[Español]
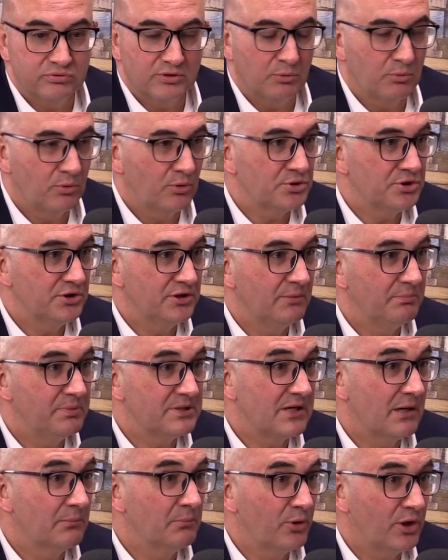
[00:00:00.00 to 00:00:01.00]
según los
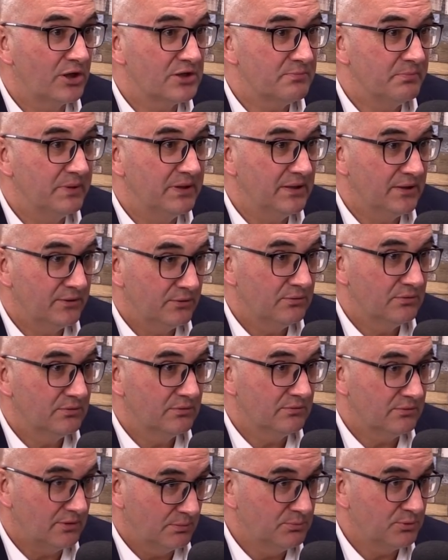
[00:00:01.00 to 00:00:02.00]
indepes, nos mira,
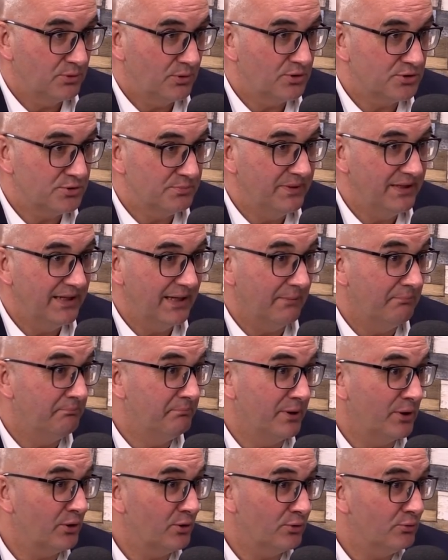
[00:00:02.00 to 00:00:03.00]
¿no? El mira,
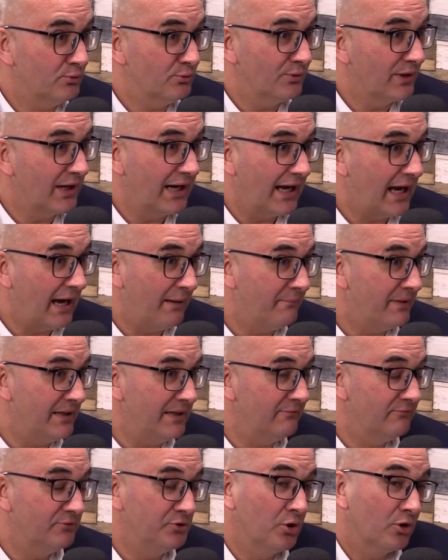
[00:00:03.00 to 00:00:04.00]
pero nunca a
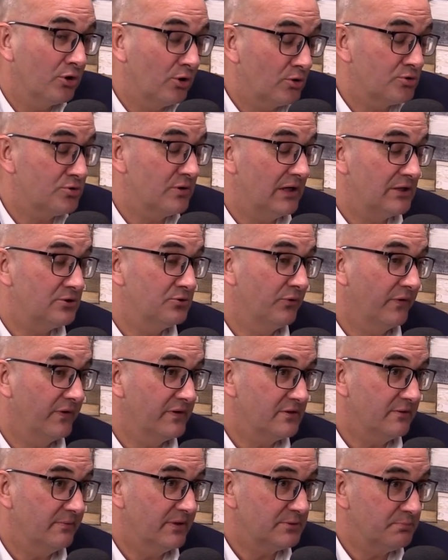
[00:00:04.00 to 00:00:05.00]
mí. Yo creo que es una de las
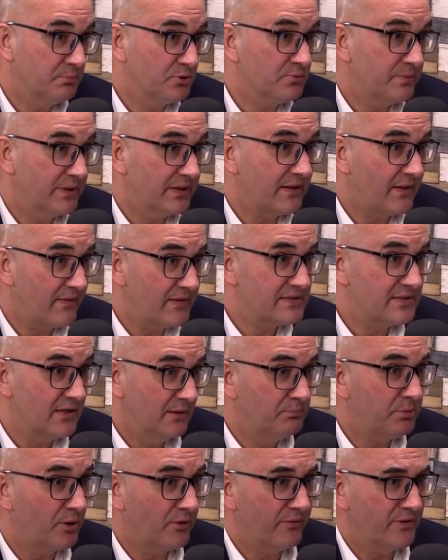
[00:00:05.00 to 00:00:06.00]
sucesivas posverdades
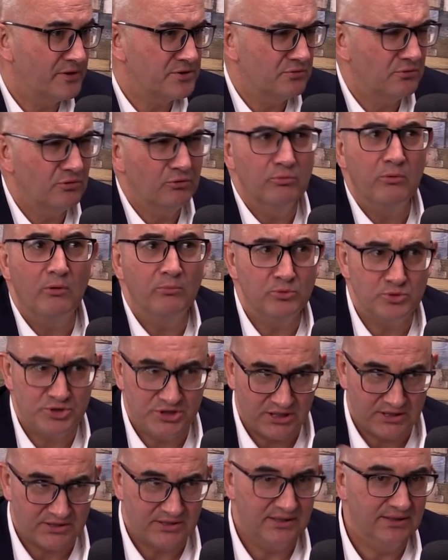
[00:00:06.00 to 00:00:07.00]
del proceso, ¿no? Hubo
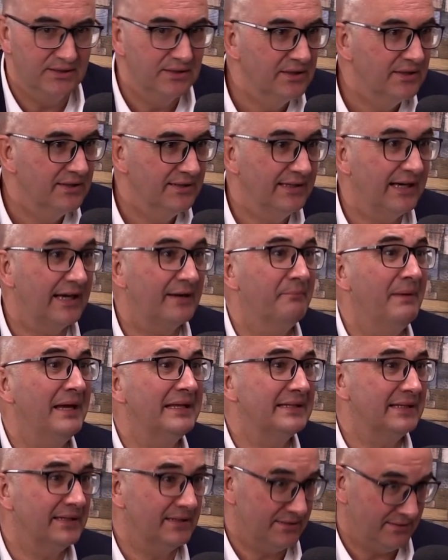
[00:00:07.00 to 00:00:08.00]
muchas, ¿eh?
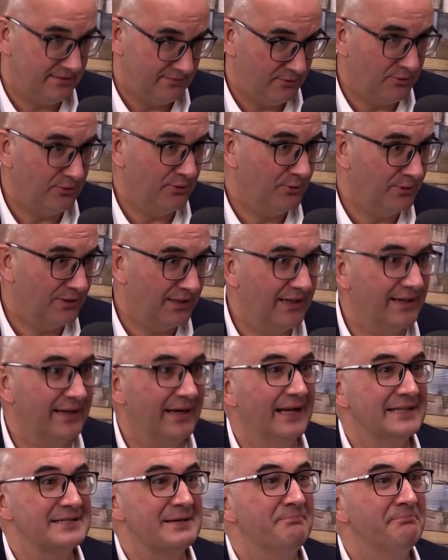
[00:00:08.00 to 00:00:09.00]
Carmeta, lo digo,
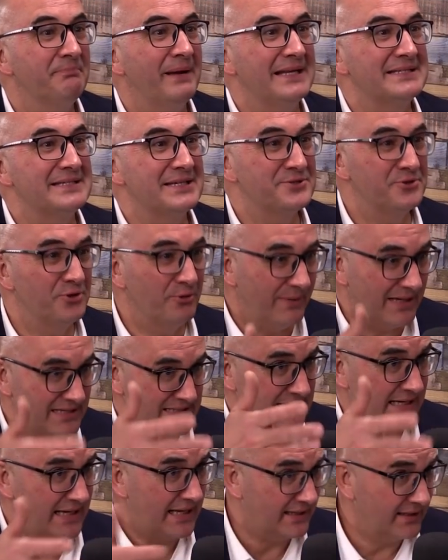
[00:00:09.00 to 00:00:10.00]
las empresas no
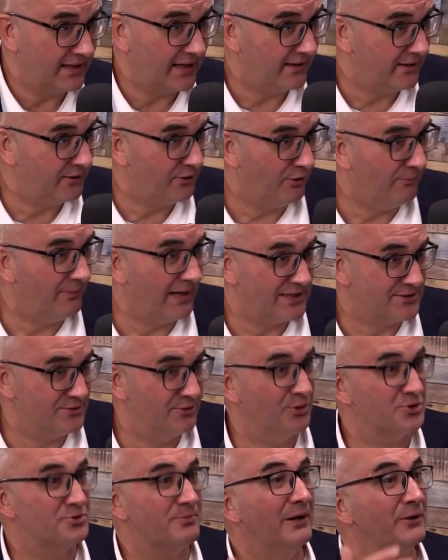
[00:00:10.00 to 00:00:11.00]
marcharán, que dijo más,
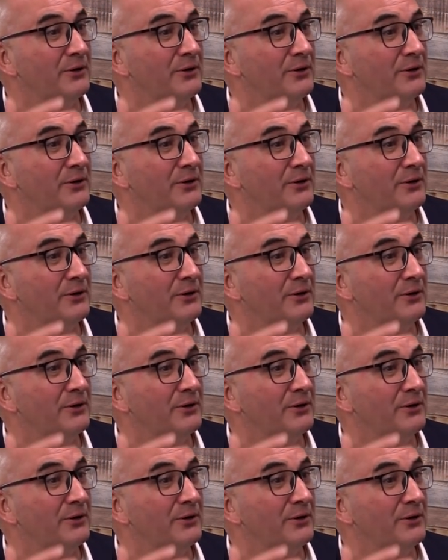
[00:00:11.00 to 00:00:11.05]
los